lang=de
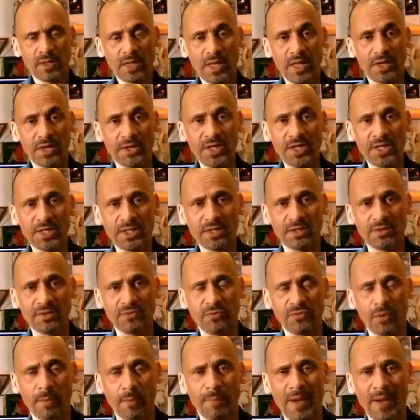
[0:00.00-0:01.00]

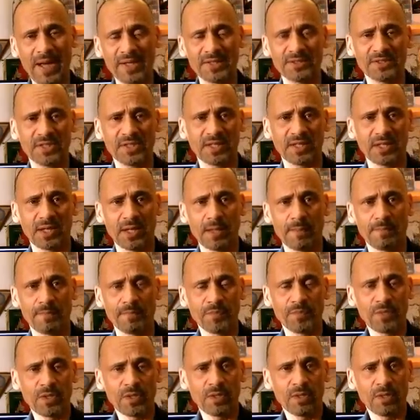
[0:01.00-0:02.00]
Errichten von
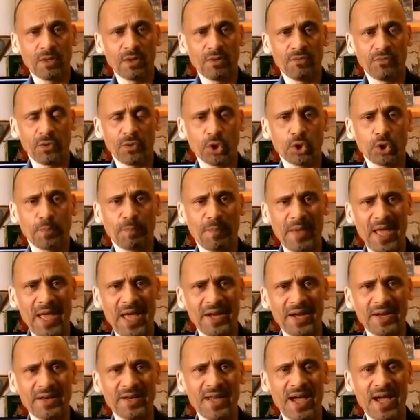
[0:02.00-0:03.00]
Panzergräben, von
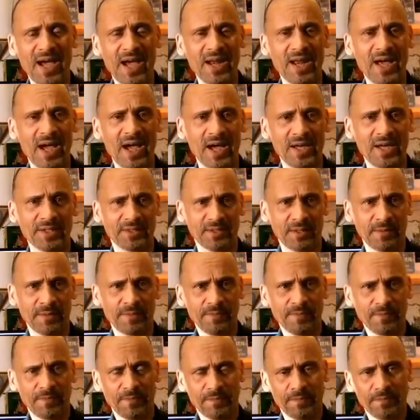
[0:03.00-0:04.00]
Sperren aller Art,
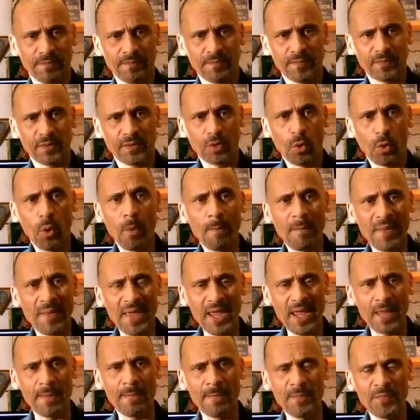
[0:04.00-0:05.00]
um
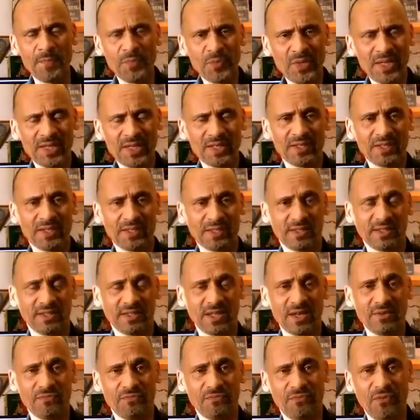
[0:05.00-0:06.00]
eben
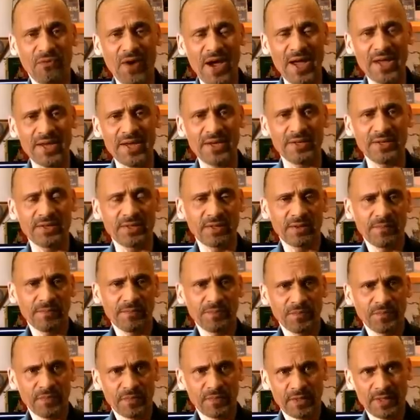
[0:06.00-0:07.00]
den Feind
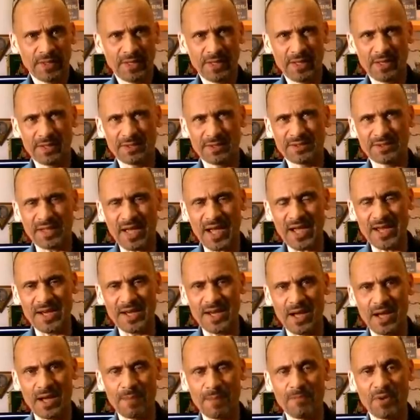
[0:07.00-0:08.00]
in
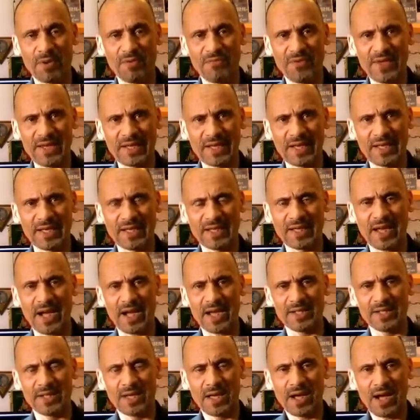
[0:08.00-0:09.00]
seiner
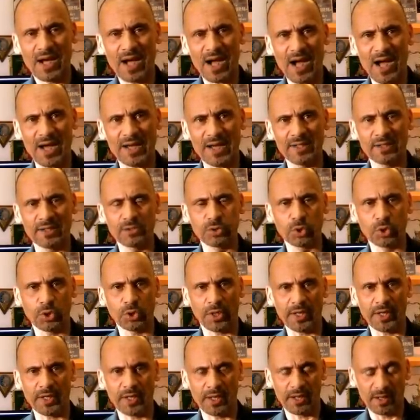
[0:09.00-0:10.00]
Beweglichkeit
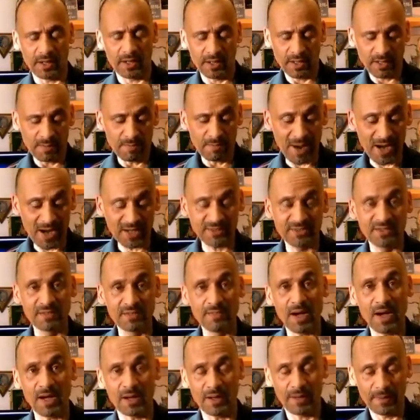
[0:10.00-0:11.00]
einzuschränken,
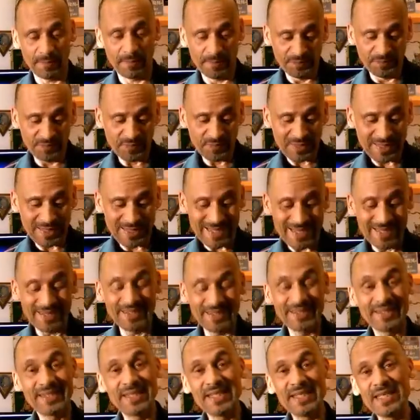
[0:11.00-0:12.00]
maximal.
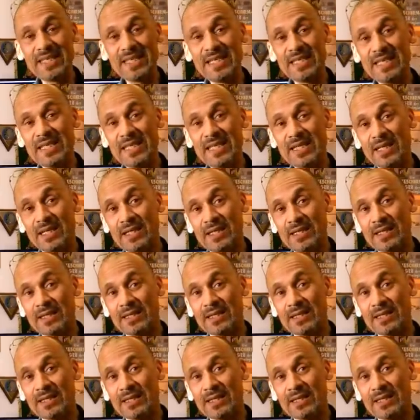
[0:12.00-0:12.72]
Die